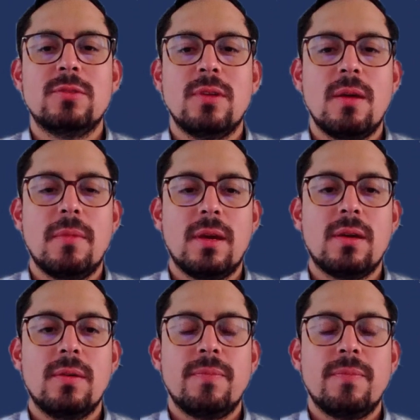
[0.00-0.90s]
México.
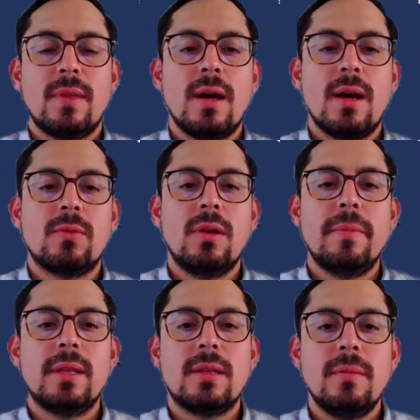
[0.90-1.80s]

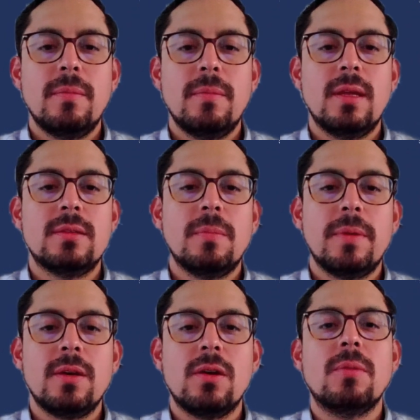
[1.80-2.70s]
Actualmente me
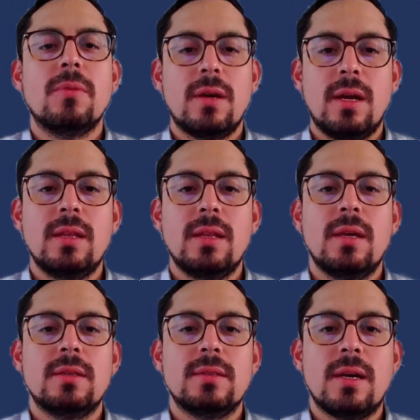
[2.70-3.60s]
desempeño como gerente de
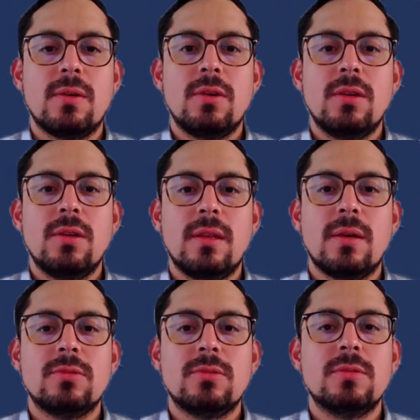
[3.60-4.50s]
desarrollo de
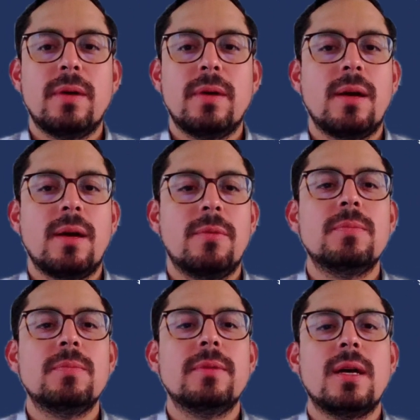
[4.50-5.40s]
negocios para camiones
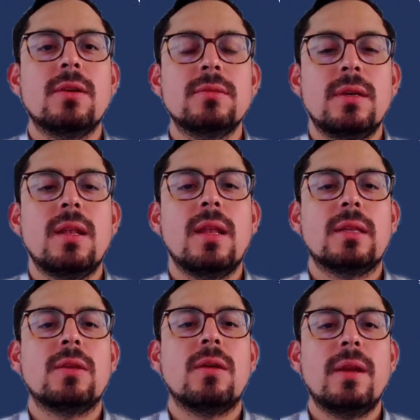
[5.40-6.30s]
pesados en
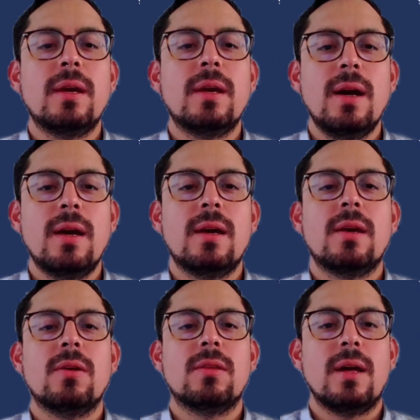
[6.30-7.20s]
Latinoamérica en
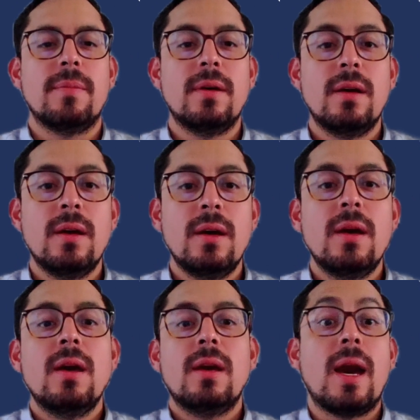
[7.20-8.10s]
Geotap.
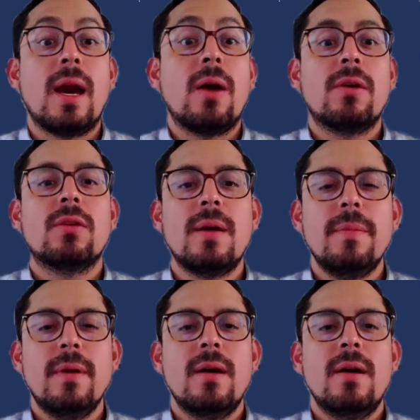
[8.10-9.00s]
¿Qué hago en
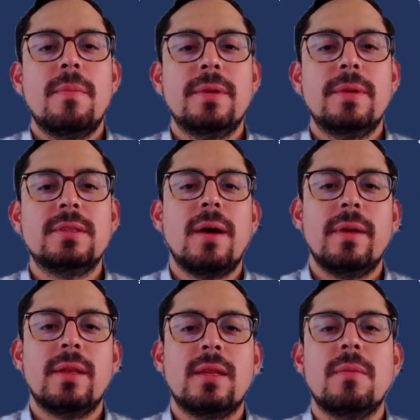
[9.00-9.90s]

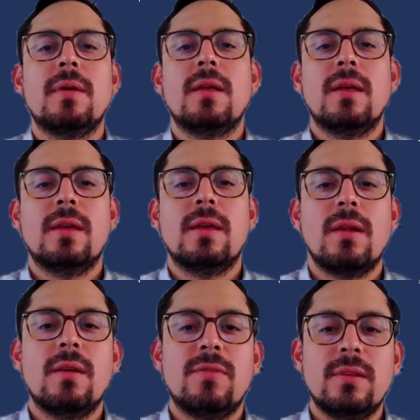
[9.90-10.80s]
Principalmente me dedico a la
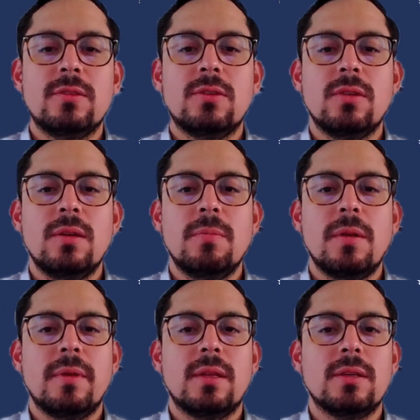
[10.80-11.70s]
definición de
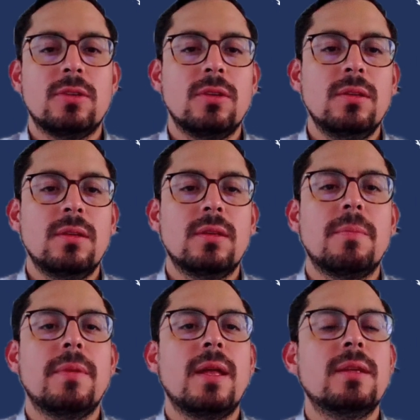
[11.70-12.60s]
implementación de
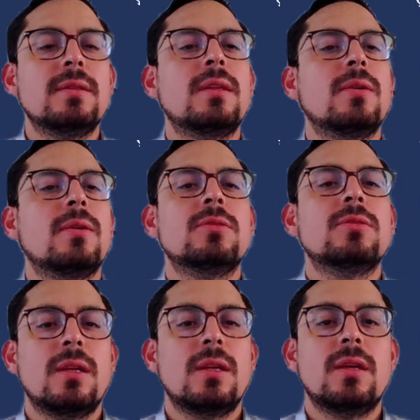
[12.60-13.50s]
planes de negocios
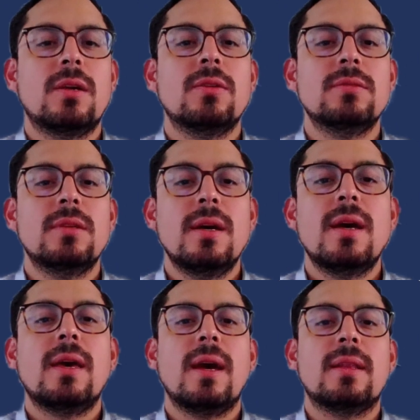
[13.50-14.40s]
estratégicos
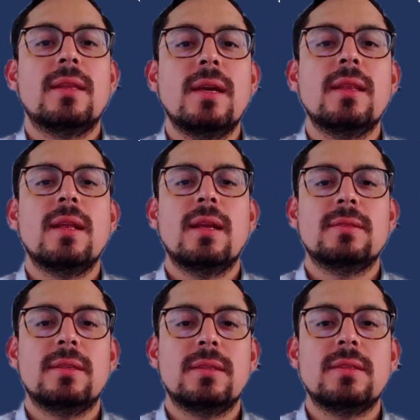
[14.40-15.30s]
que atienden las
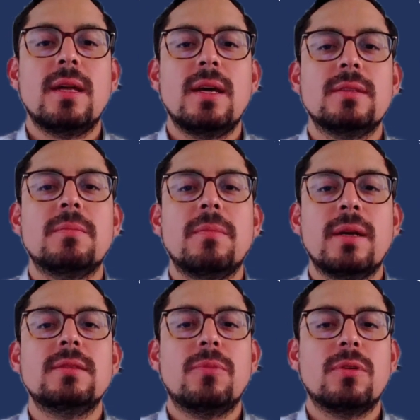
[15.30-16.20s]
necesidades más
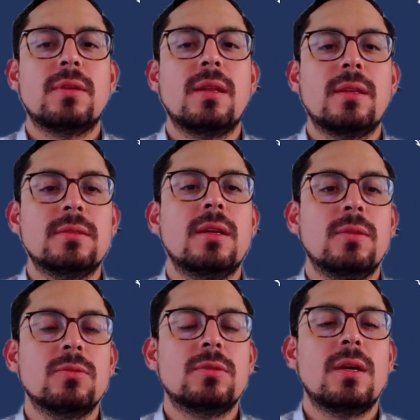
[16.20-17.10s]
importantes de la
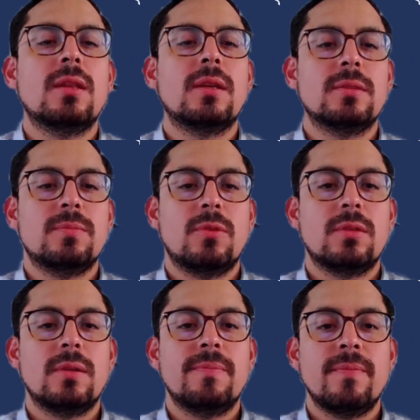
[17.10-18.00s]
industria del transporte,
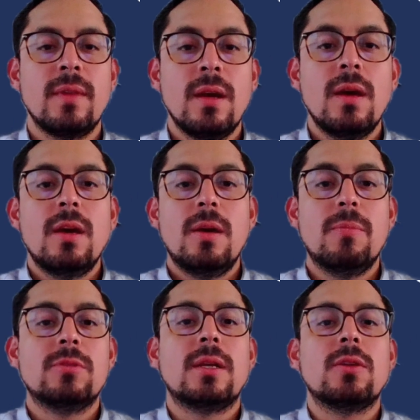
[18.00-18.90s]

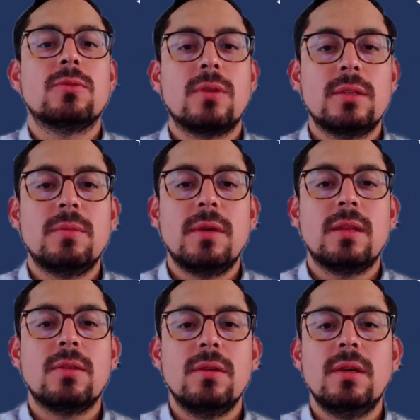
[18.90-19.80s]
impulsando su
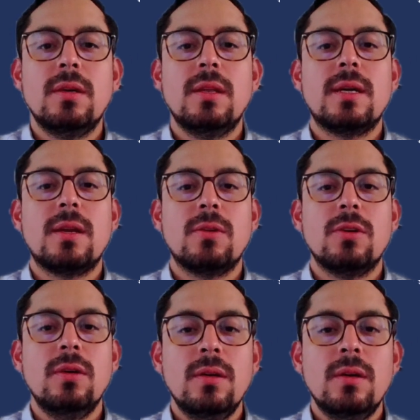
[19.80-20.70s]
crecimiento y desarrollo
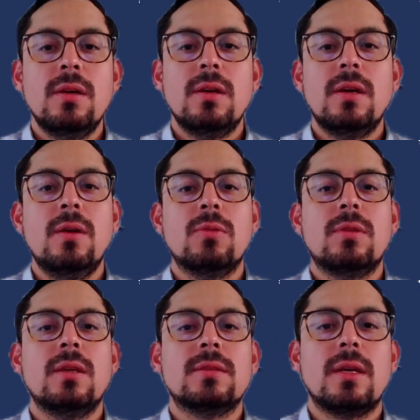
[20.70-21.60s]
y
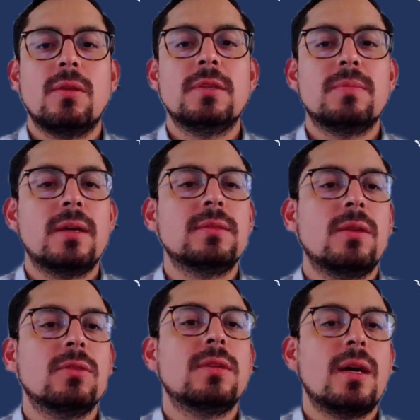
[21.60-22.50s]
utilizando mis más de
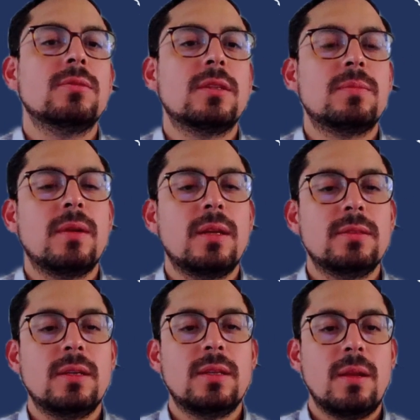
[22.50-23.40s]
12 años de experiencia en
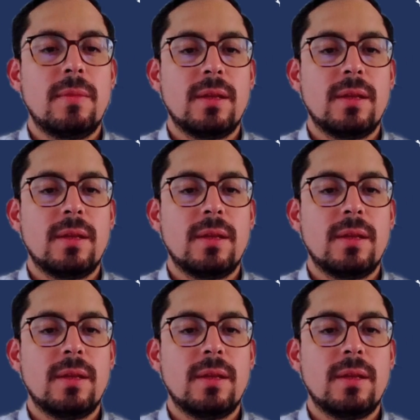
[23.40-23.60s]
telemática.